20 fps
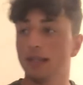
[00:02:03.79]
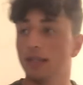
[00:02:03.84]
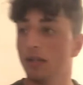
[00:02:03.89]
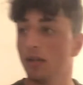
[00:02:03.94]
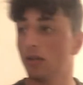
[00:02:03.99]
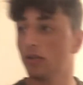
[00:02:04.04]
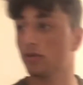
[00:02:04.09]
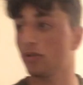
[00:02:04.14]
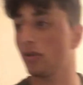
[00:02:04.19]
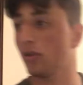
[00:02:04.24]

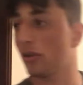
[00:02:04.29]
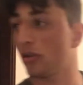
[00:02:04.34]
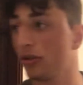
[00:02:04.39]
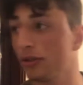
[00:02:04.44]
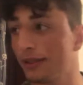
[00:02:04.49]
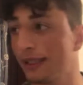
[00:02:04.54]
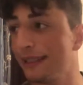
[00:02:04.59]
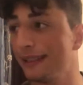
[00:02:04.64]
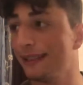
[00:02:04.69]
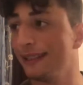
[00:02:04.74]
io sono
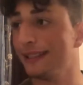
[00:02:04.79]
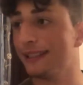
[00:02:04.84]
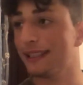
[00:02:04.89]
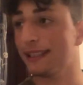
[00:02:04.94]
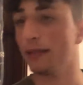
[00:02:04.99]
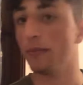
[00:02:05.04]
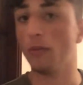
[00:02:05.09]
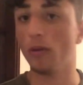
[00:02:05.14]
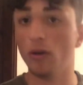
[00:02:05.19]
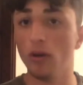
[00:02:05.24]

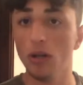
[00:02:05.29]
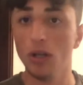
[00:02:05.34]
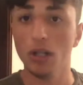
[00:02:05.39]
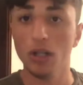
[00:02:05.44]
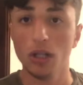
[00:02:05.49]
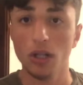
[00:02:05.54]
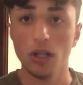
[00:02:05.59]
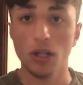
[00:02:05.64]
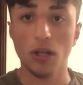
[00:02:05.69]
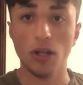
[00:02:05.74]
contentissimo
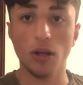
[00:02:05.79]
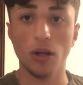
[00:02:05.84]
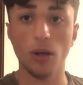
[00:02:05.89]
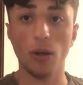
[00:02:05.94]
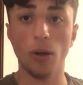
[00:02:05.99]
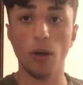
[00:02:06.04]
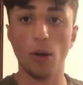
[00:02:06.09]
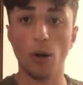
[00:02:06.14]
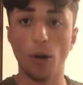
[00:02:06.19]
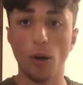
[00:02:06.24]

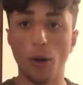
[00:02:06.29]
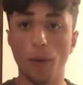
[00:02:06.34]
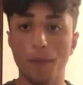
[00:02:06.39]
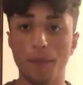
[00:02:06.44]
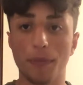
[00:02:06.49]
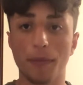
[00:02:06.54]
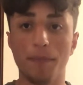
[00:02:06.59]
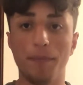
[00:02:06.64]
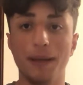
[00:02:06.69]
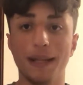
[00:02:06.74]

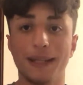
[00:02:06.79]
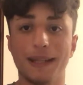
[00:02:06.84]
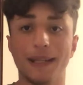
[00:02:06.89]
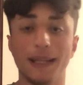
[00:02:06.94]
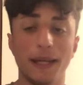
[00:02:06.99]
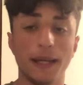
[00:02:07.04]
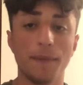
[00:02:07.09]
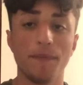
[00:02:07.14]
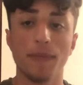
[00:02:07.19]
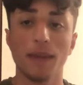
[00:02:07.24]
uh,
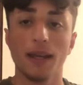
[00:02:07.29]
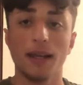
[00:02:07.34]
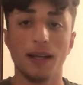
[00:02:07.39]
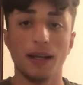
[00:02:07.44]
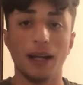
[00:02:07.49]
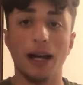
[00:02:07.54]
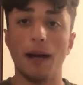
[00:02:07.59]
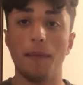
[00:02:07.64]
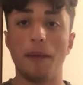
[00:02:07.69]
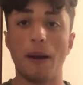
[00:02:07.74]
perché
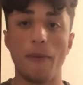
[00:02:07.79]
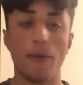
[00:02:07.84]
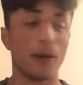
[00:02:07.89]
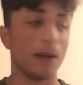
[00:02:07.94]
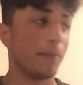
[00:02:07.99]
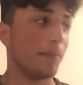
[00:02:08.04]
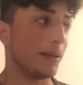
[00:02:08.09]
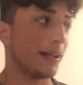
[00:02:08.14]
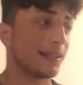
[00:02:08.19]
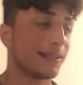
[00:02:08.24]
abbiamo
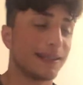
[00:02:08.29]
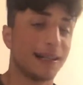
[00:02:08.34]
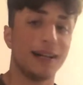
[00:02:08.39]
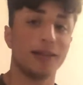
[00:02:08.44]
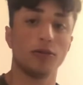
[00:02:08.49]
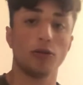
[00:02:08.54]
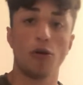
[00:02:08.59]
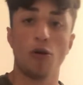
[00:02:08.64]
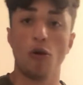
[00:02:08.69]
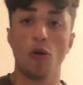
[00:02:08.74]

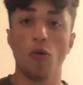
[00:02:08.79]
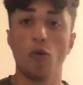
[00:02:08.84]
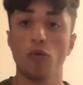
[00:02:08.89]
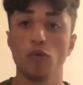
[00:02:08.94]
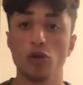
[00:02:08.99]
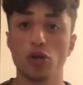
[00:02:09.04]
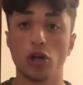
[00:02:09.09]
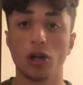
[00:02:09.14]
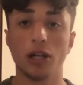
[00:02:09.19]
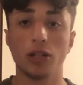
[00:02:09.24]
rimpiazzato
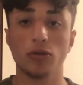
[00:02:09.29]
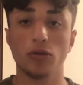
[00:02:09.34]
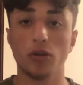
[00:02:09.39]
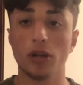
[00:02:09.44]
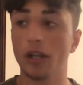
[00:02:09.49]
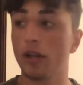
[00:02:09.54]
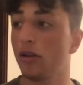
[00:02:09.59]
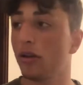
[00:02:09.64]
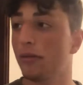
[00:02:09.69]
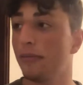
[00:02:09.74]
un
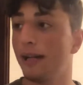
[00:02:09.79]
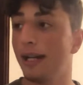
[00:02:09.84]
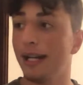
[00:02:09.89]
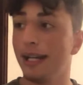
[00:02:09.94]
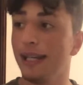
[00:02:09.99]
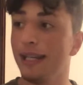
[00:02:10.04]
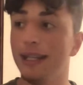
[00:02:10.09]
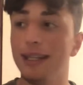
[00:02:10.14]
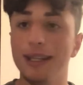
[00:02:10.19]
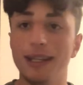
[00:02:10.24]
giocatore che
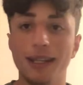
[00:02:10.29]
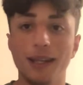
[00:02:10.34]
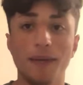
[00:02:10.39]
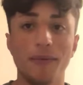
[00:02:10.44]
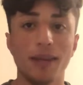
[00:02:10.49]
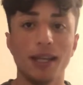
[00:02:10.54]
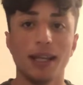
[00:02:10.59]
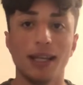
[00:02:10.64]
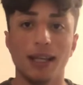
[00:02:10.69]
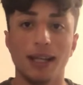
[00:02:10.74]
ormai
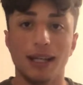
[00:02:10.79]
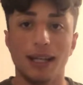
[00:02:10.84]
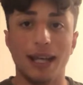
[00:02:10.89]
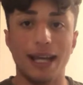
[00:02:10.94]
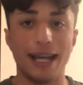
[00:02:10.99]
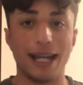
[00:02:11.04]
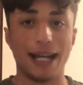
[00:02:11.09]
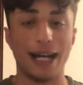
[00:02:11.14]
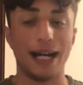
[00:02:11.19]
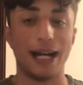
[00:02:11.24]

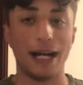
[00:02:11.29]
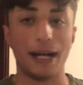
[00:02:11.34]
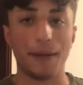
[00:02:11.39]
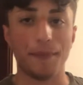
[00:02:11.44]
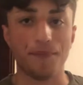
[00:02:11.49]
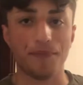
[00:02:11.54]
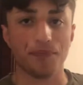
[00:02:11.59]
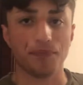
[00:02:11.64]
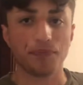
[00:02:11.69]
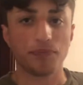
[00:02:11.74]
era
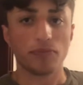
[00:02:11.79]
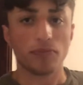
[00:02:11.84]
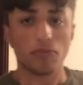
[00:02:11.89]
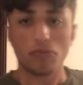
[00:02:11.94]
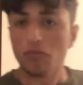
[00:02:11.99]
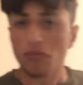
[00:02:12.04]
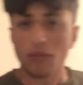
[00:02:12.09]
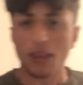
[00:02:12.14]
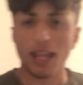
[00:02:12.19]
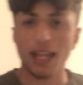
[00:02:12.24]

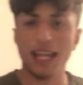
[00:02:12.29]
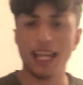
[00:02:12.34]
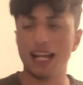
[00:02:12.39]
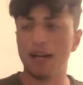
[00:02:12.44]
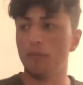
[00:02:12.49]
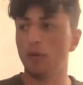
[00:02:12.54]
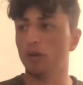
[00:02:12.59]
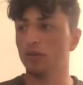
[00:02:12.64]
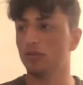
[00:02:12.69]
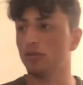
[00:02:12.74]
era
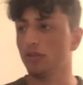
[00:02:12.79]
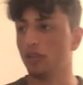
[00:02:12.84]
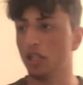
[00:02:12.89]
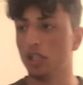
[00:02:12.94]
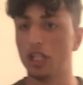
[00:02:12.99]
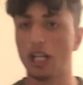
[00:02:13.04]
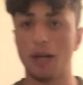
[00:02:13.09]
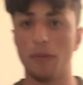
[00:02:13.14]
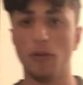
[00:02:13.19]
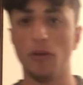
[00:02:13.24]
morto,
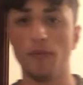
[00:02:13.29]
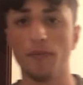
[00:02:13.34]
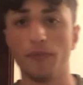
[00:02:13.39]
diciamo,